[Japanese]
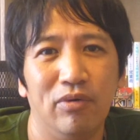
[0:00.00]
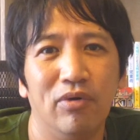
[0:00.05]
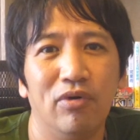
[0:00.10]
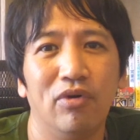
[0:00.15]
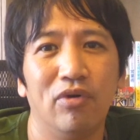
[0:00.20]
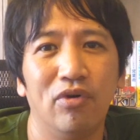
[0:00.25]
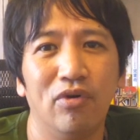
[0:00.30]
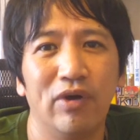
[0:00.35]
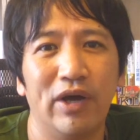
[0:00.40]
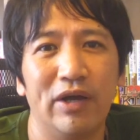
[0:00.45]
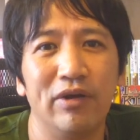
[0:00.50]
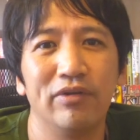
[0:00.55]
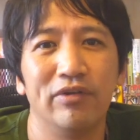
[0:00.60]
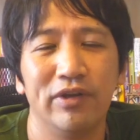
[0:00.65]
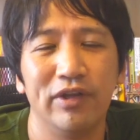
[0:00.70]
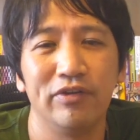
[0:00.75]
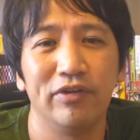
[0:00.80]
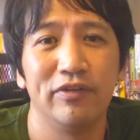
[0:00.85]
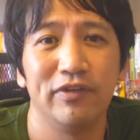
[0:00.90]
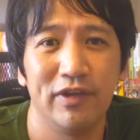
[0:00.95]
方法があるの
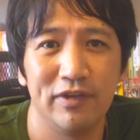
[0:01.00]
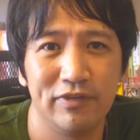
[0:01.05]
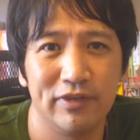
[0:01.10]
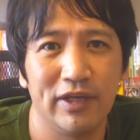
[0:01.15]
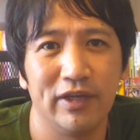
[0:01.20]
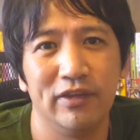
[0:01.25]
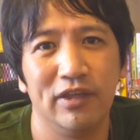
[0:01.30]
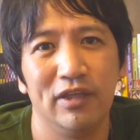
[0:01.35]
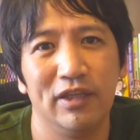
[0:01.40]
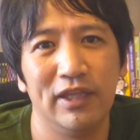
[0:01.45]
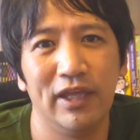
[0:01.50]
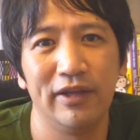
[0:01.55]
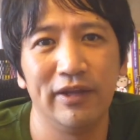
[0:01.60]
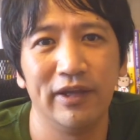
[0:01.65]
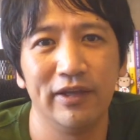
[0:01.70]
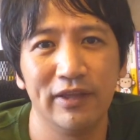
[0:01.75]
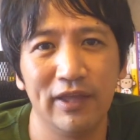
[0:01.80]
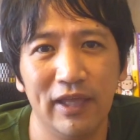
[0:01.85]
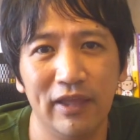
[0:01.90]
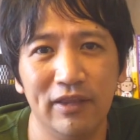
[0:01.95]
で、それぜひ使っていた
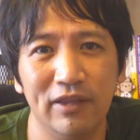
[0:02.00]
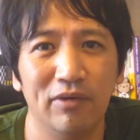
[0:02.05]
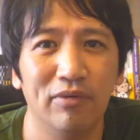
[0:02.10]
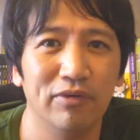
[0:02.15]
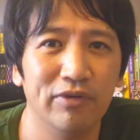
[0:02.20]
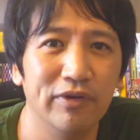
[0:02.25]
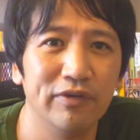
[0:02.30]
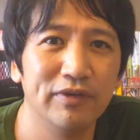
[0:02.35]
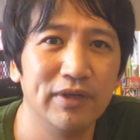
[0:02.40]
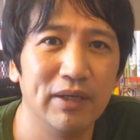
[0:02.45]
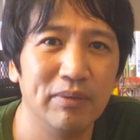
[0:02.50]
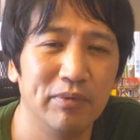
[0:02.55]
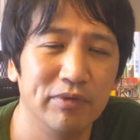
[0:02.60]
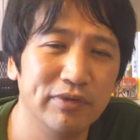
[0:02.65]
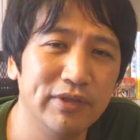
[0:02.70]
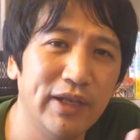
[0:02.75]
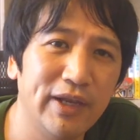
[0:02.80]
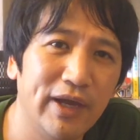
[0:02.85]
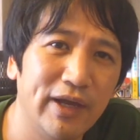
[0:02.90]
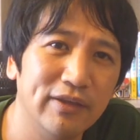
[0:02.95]
だいてっていうことですね。もう
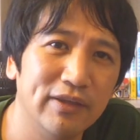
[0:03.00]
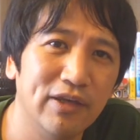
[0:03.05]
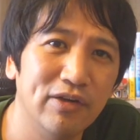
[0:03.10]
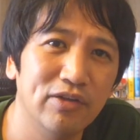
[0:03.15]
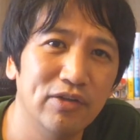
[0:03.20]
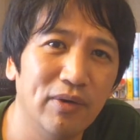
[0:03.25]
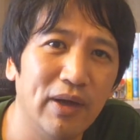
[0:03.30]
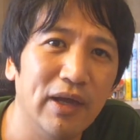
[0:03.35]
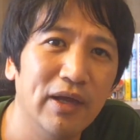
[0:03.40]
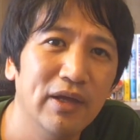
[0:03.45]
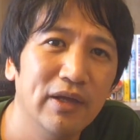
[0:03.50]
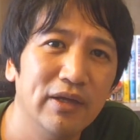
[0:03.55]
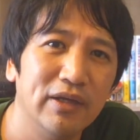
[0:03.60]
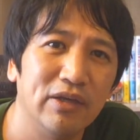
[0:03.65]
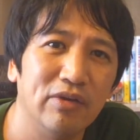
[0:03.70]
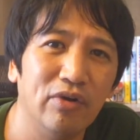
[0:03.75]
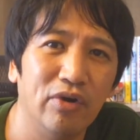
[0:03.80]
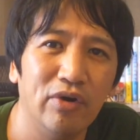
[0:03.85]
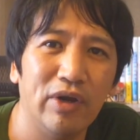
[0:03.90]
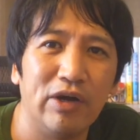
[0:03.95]
すでに入ってる人は
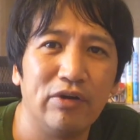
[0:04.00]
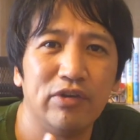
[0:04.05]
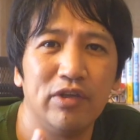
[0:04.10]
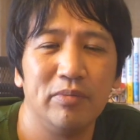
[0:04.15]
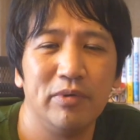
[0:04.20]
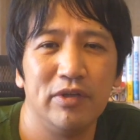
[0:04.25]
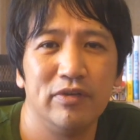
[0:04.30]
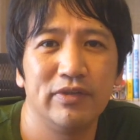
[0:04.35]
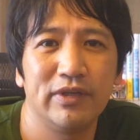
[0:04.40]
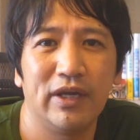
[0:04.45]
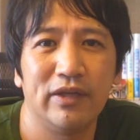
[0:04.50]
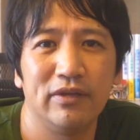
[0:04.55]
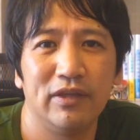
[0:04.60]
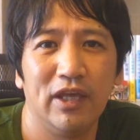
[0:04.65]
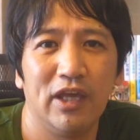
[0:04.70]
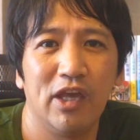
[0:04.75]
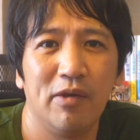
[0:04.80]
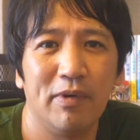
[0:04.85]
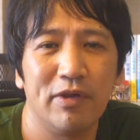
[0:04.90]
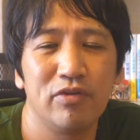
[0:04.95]
いろいろアクティブに使っ
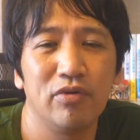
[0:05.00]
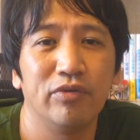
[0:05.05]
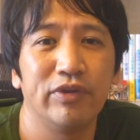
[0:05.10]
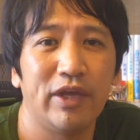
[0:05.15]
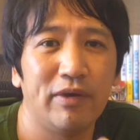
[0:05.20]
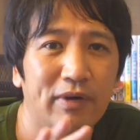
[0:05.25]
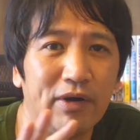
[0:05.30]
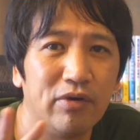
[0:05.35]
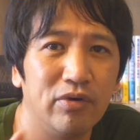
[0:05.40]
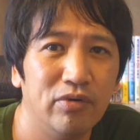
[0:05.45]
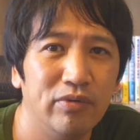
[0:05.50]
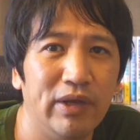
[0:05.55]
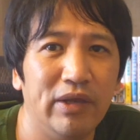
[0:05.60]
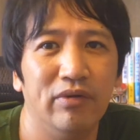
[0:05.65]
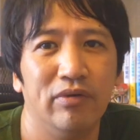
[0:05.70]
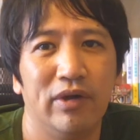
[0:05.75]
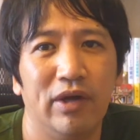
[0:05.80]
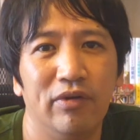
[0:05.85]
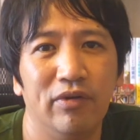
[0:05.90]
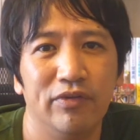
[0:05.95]
ていけば招待枠増え
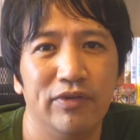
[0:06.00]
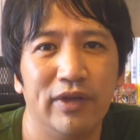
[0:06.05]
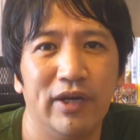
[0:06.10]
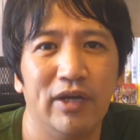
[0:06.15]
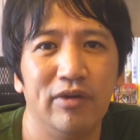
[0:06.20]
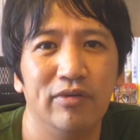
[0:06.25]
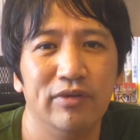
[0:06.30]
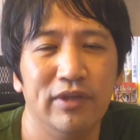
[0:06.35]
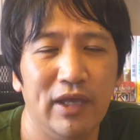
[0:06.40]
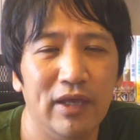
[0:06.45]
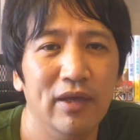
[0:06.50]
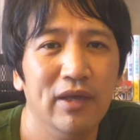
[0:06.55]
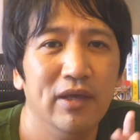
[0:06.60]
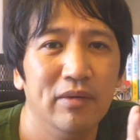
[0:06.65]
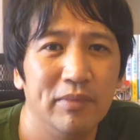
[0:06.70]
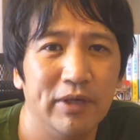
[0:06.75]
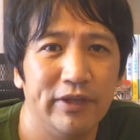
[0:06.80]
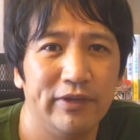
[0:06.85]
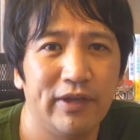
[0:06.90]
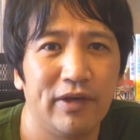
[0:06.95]
る可能性があるんで、
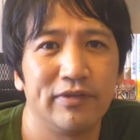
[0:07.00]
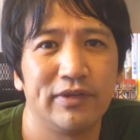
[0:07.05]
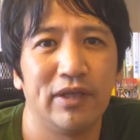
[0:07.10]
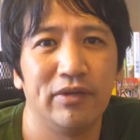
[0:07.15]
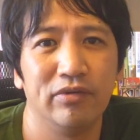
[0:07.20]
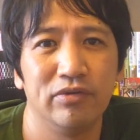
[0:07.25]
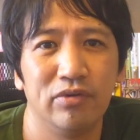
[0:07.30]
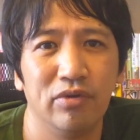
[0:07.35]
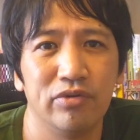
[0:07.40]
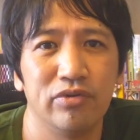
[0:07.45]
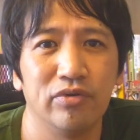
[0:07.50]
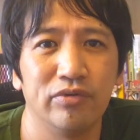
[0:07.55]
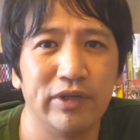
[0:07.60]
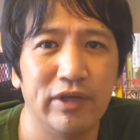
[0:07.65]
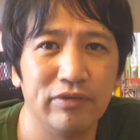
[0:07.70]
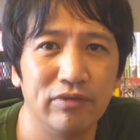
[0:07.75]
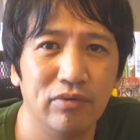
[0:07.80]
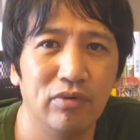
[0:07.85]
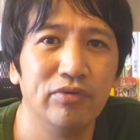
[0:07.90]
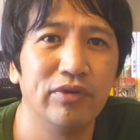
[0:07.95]
まだたくさんの人を招待
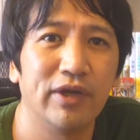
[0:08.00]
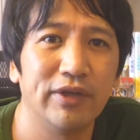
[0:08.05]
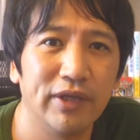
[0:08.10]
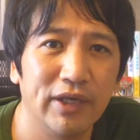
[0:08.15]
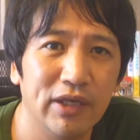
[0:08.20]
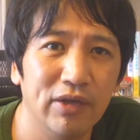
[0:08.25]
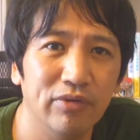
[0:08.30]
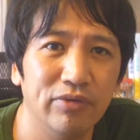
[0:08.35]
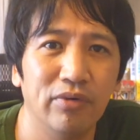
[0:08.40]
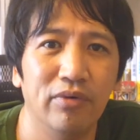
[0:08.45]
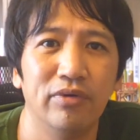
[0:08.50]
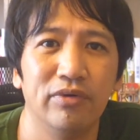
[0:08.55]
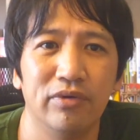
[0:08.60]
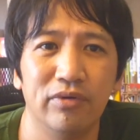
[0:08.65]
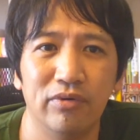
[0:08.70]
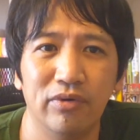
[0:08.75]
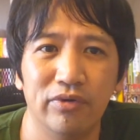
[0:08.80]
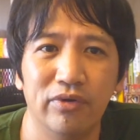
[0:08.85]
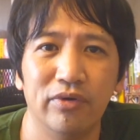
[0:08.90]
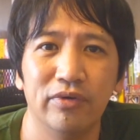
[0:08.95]
することができるとい
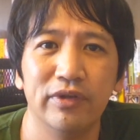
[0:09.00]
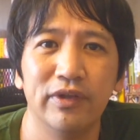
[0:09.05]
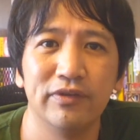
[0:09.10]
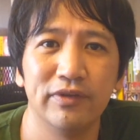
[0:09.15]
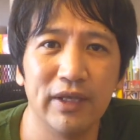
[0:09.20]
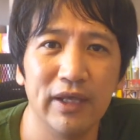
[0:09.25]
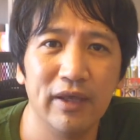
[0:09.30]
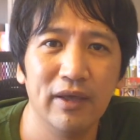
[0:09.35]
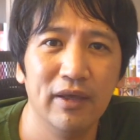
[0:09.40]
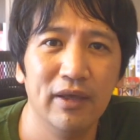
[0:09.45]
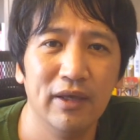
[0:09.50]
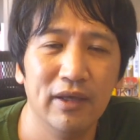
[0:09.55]
うことですね。